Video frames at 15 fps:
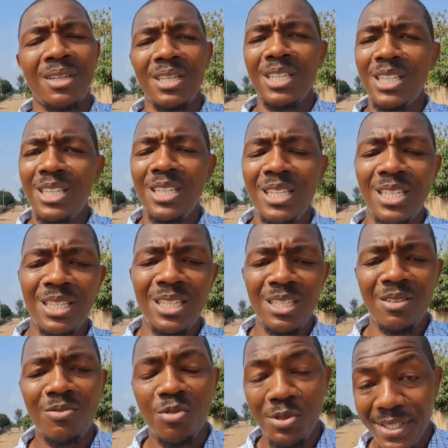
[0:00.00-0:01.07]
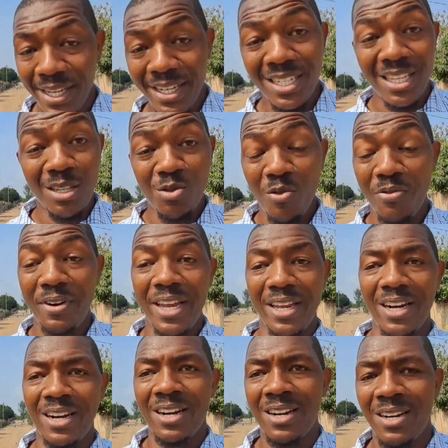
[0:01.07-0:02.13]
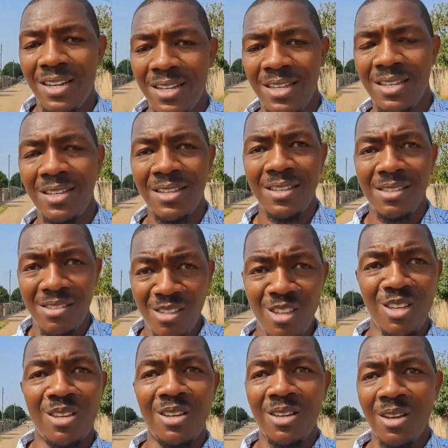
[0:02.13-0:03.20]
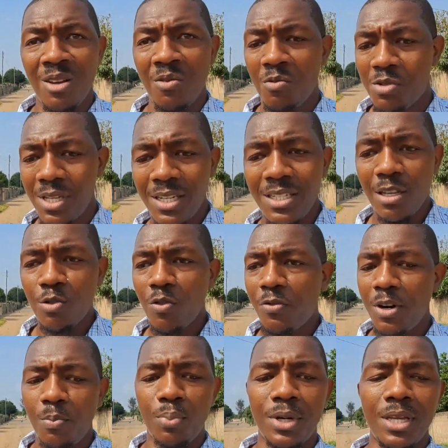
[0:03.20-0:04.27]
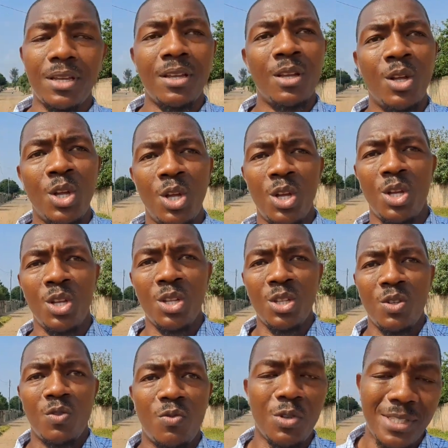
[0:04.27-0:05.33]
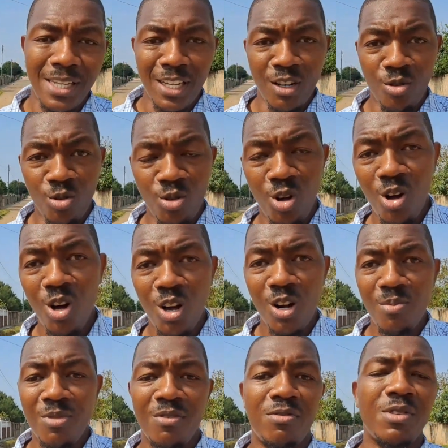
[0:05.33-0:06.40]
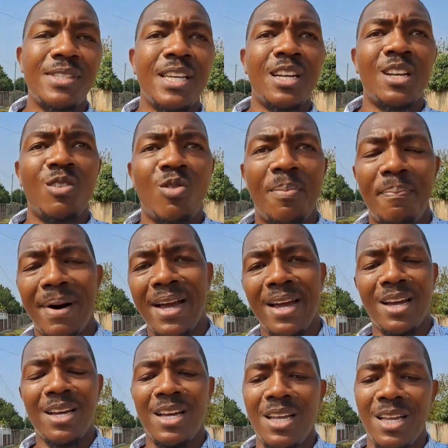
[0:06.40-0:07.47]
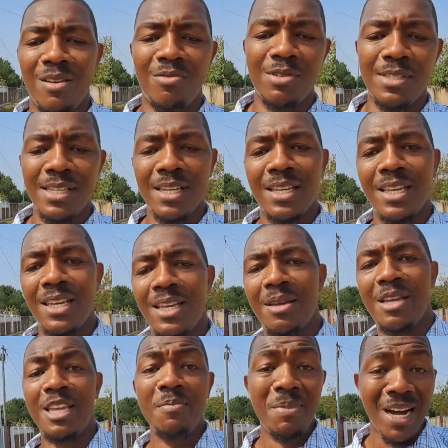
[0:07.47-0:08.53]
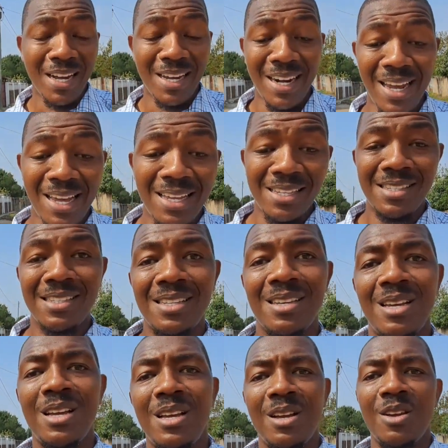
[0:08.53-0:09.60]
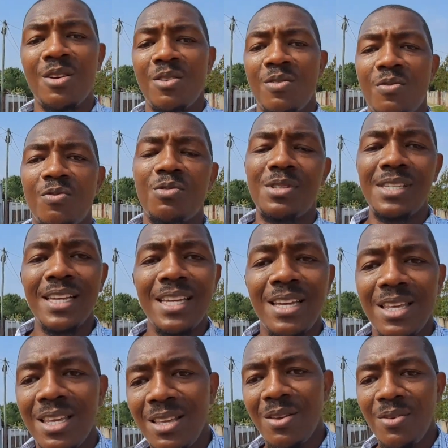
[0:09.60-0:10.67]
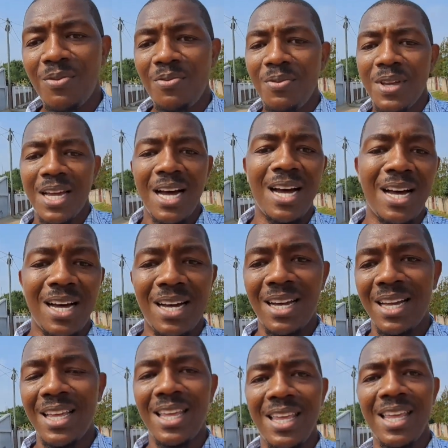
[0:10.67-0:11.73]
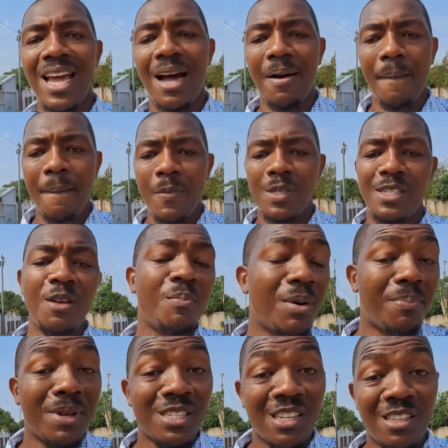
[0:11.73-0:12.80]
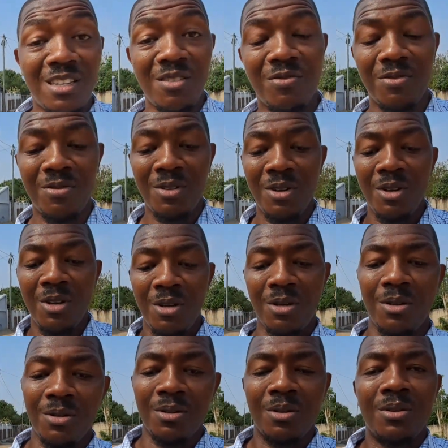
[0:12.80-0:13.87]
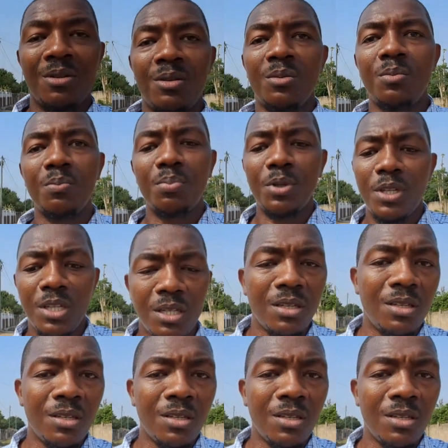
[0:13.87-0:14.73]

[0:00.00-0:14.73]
E você que está a sofrer. Sim, você que está a sofrer porque você que não dorme, você que não apanha, é, você que emagrece, você que fica yeah, sempre pensativo. Porque